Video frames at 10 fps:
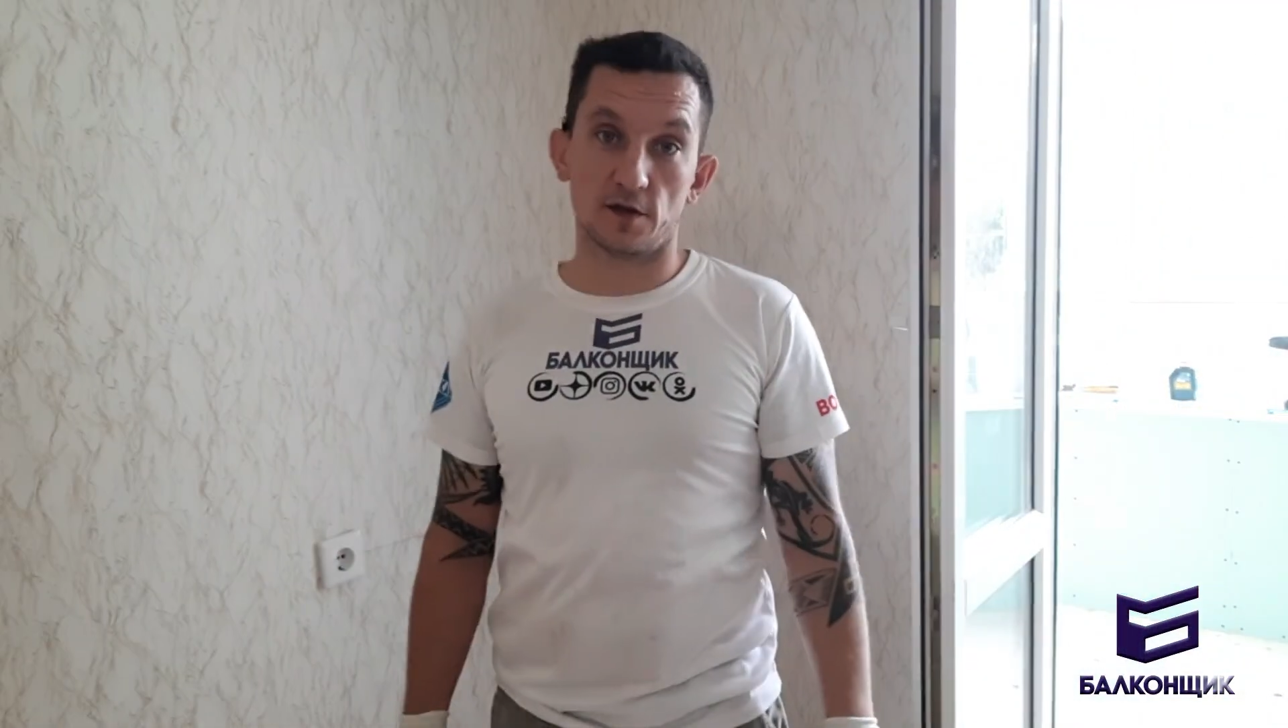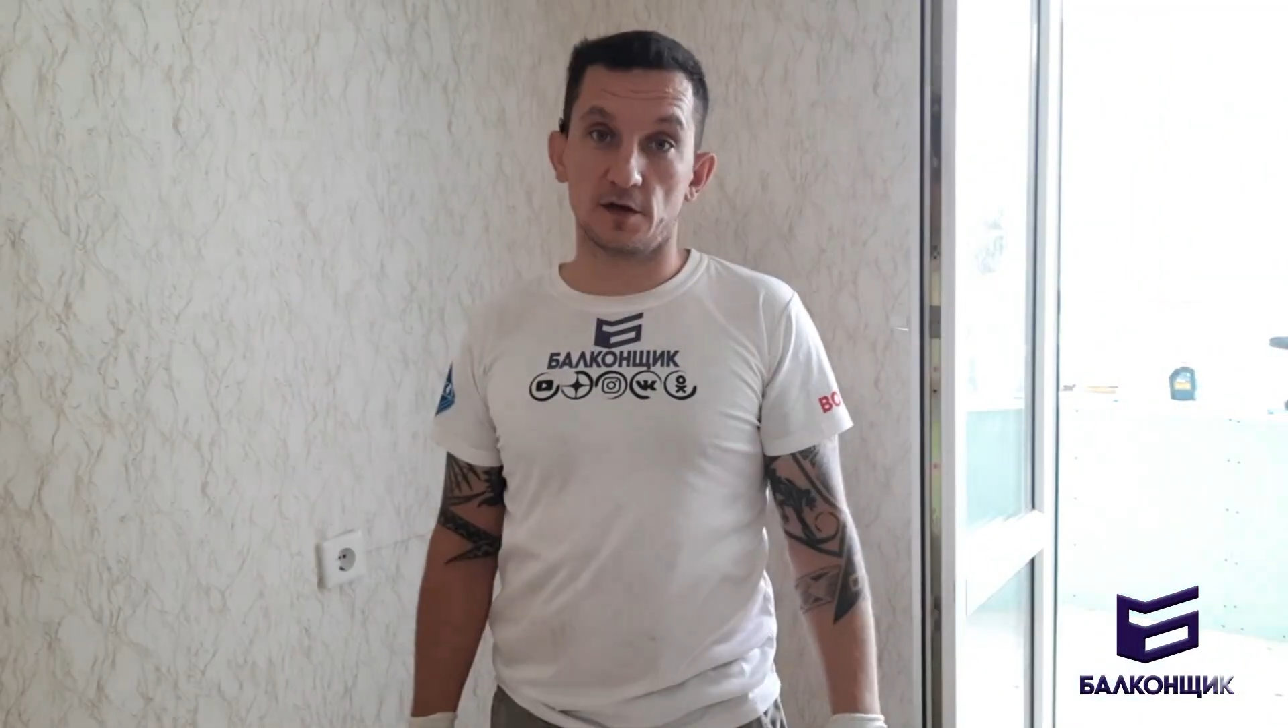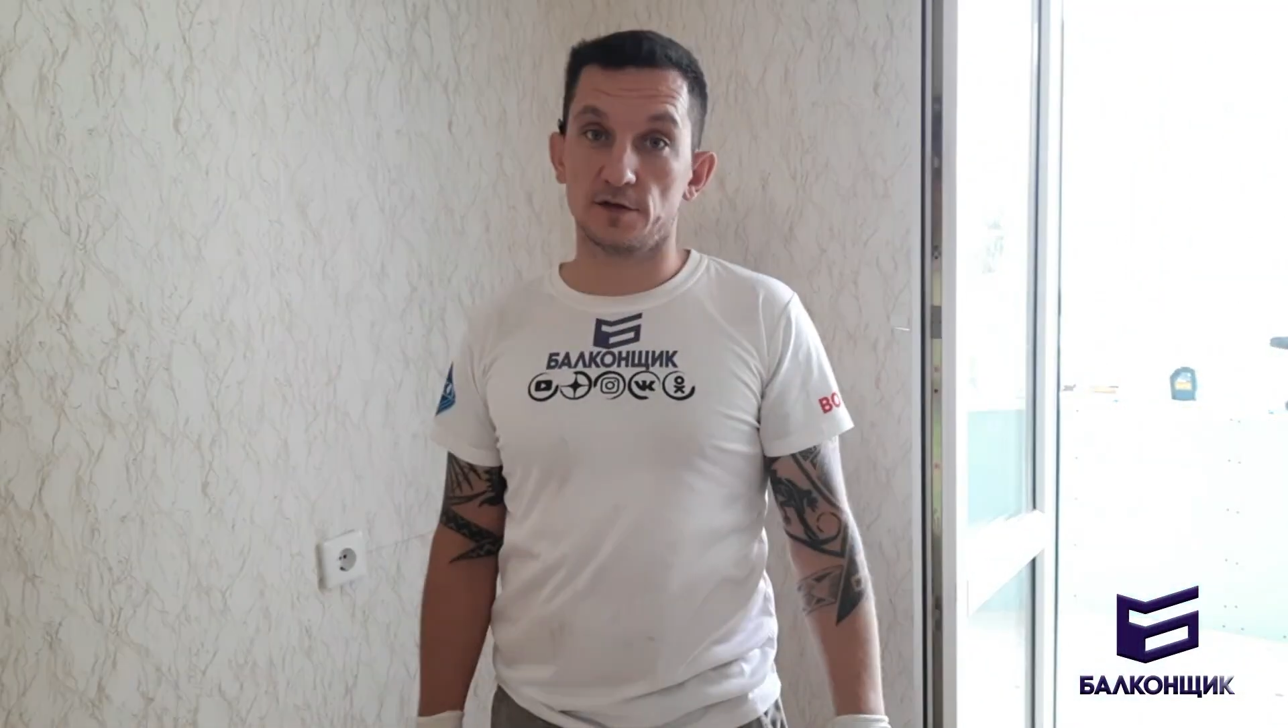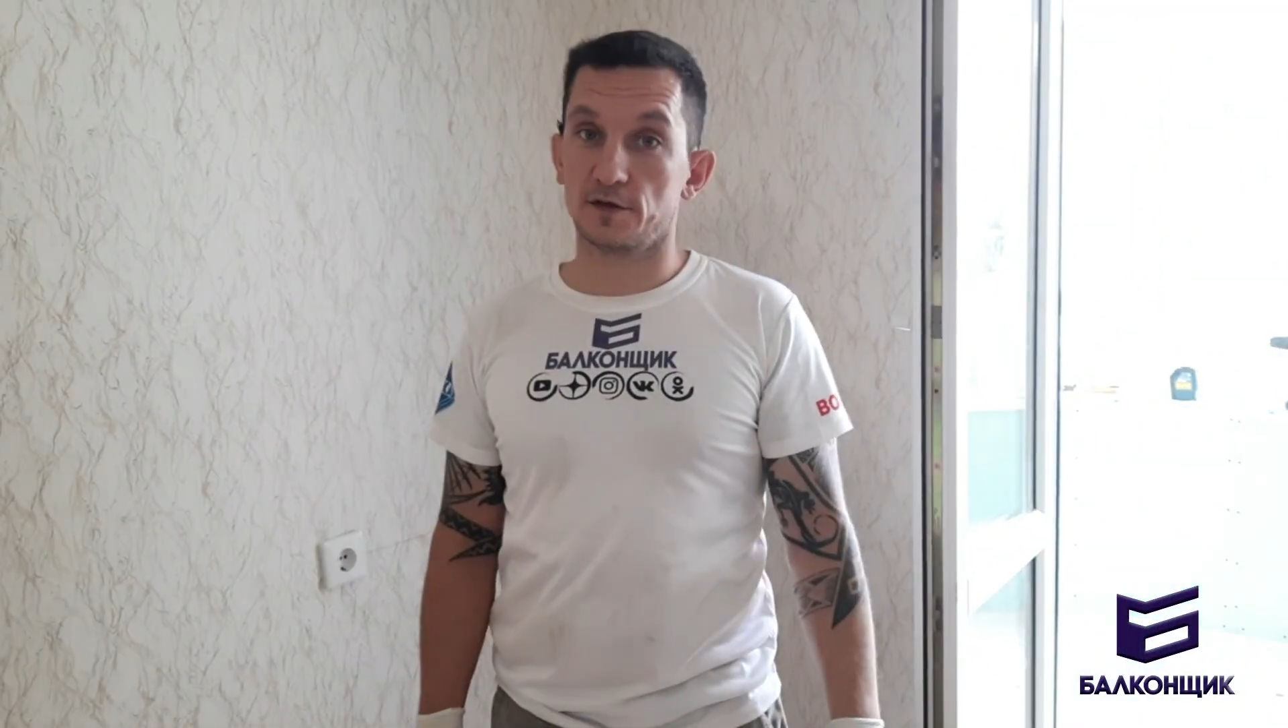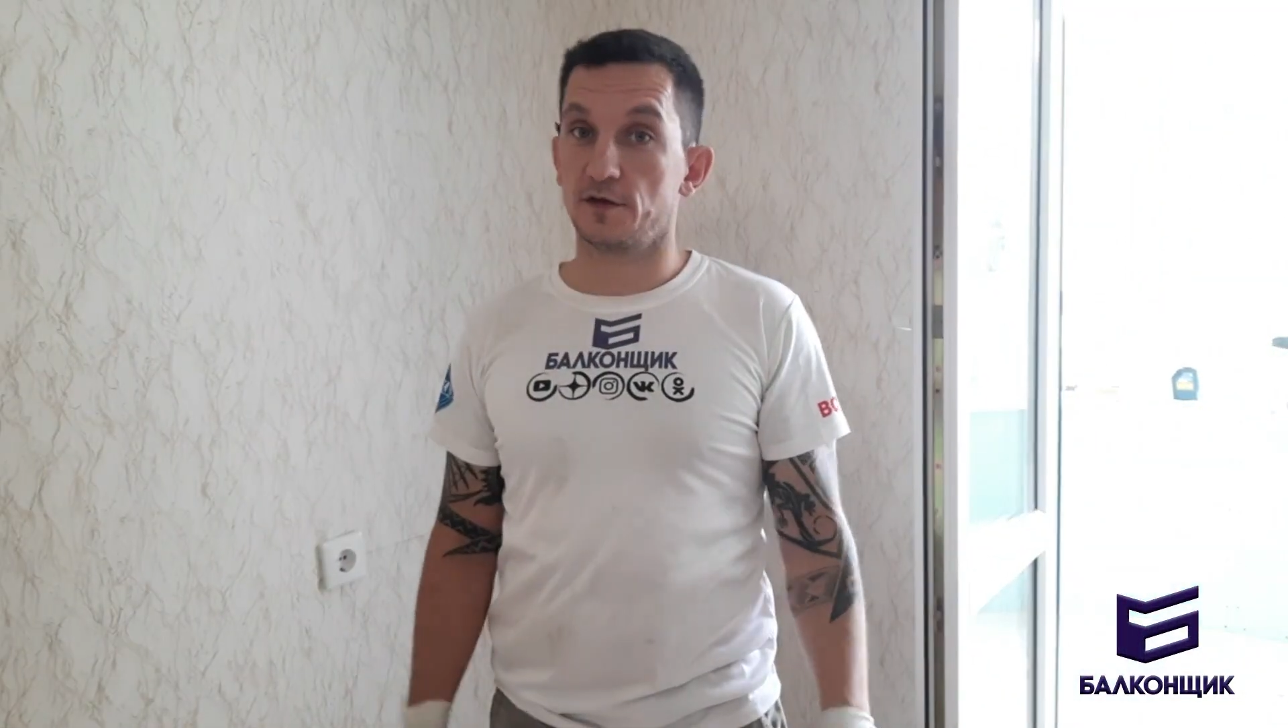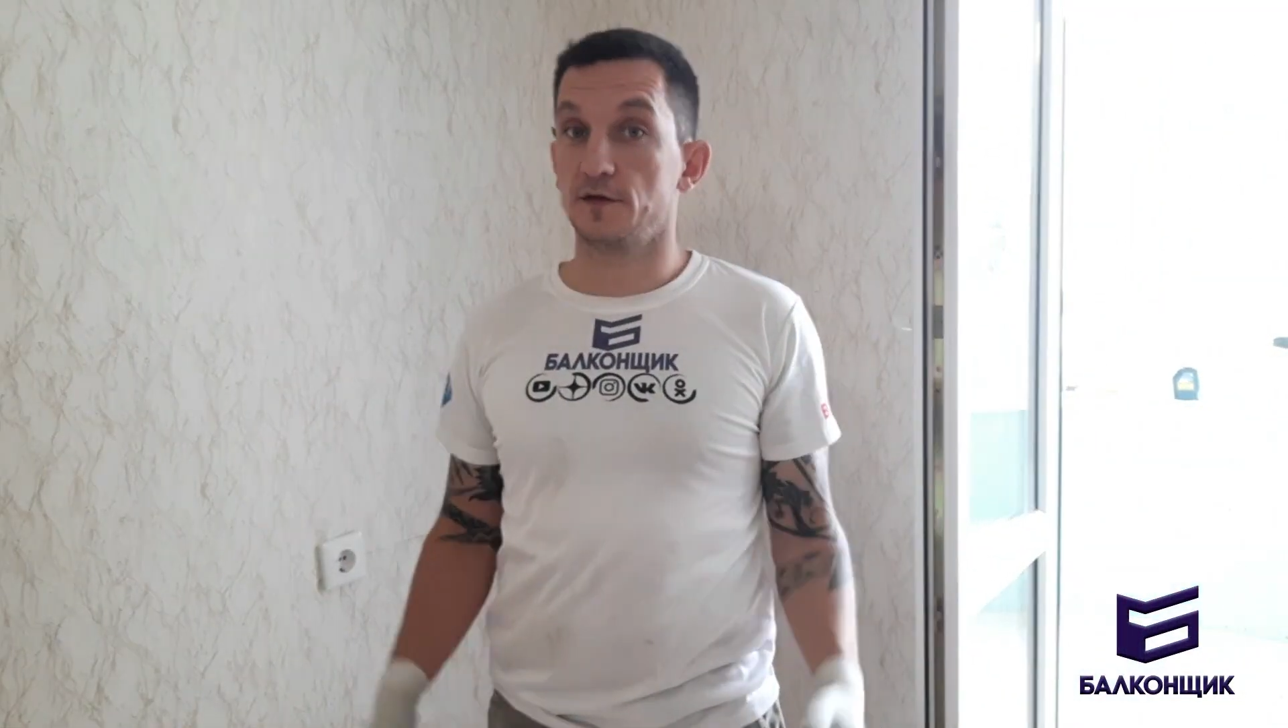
Долинский.